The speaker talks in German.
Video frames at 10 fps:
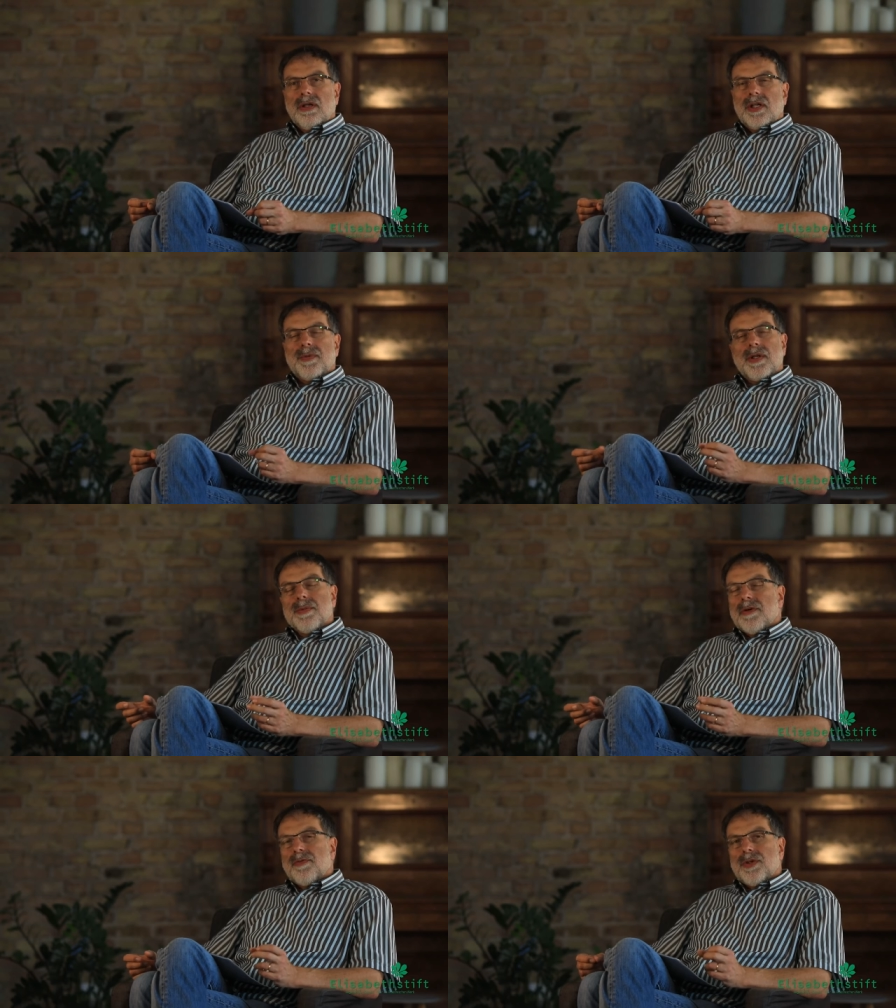ich bin
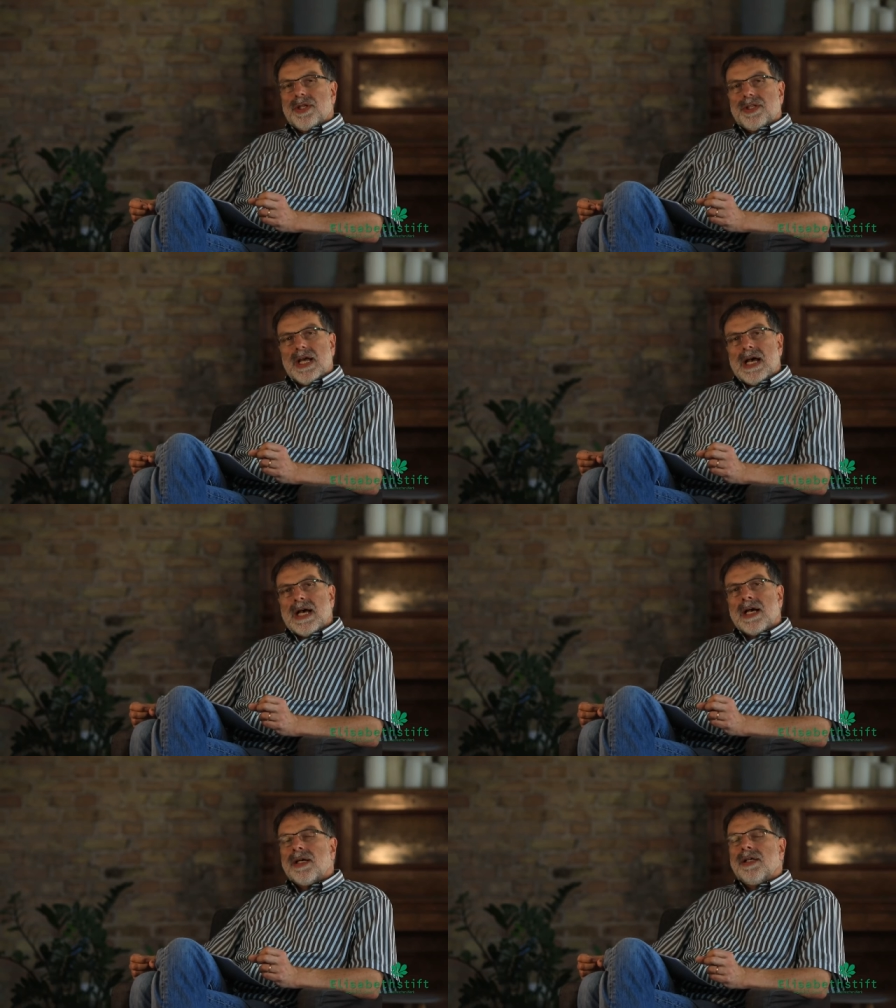immer für dich
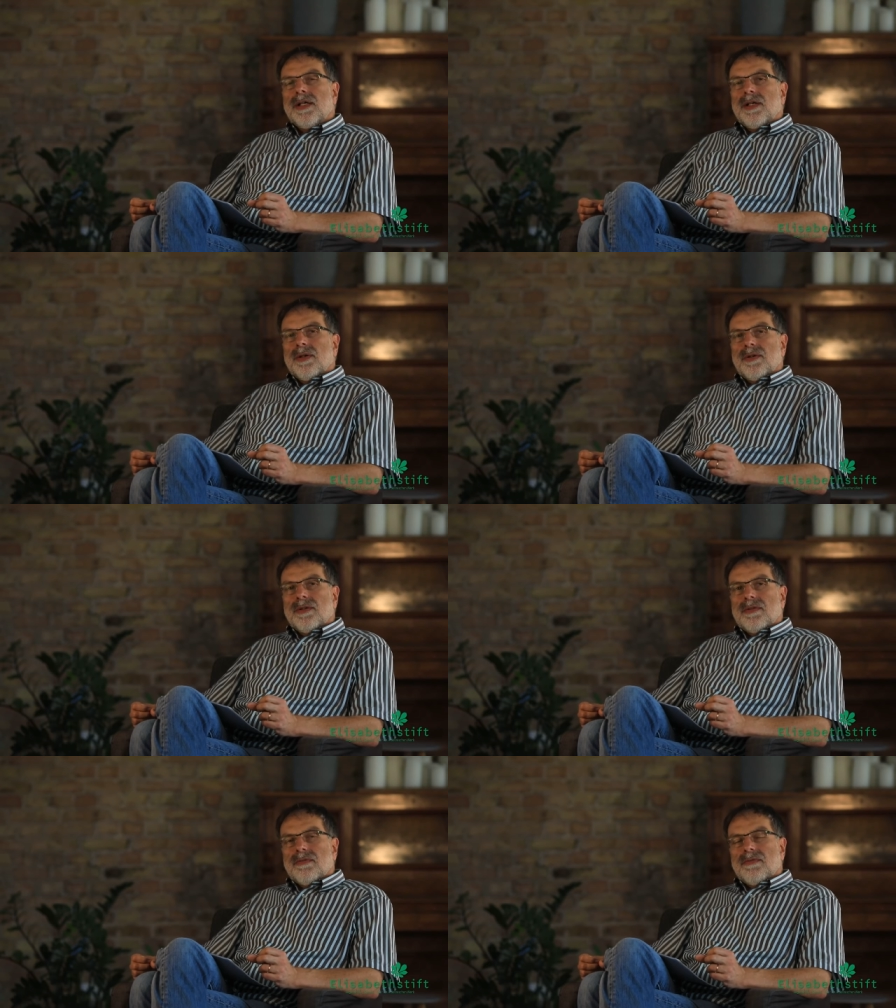da
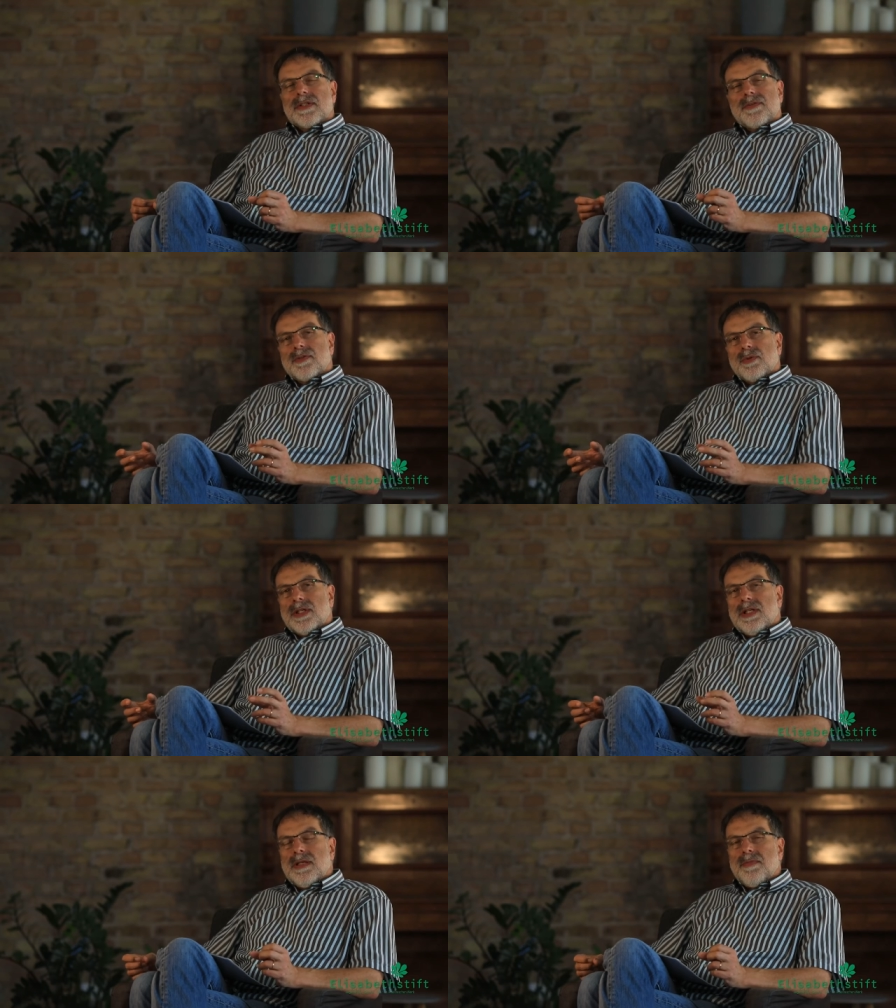und was wir so
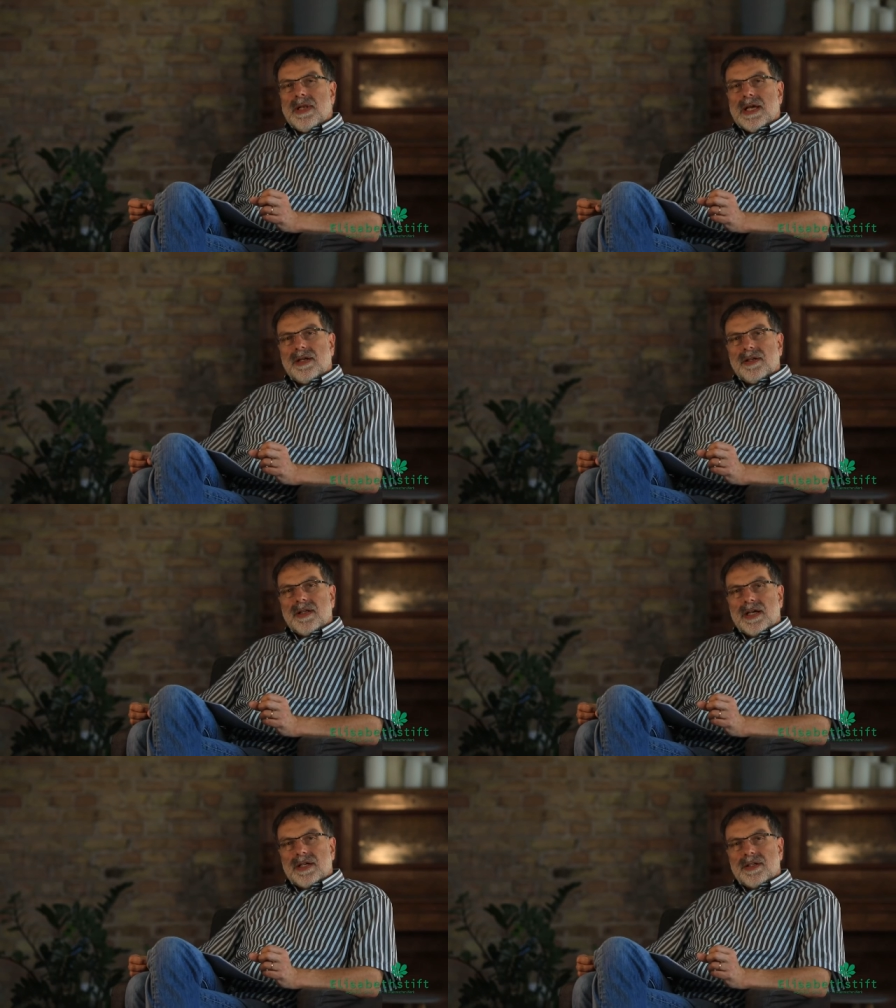den lieben langen
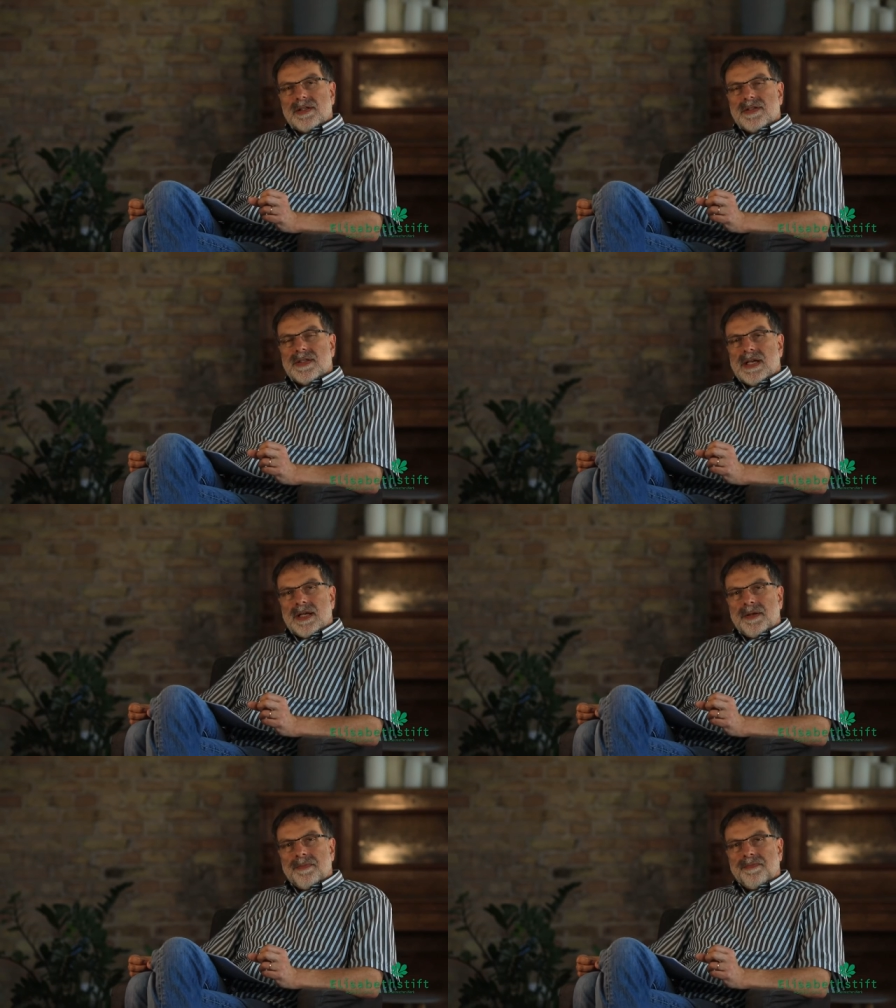Tag
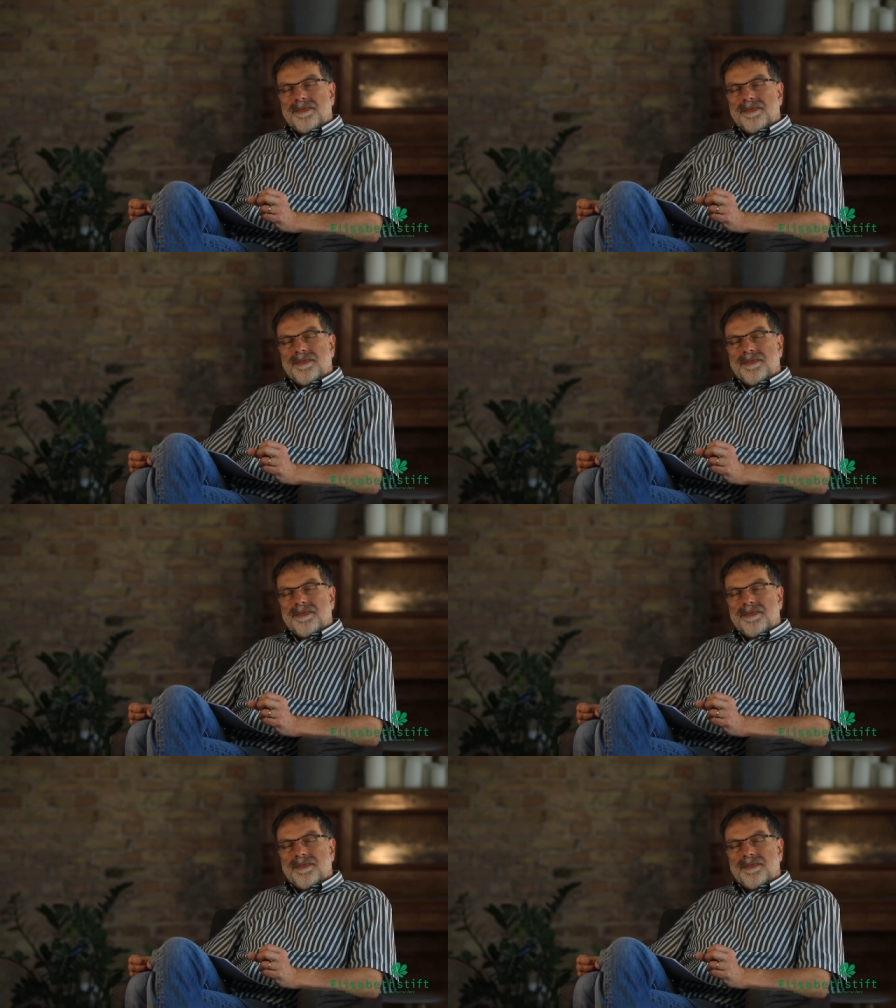sagen.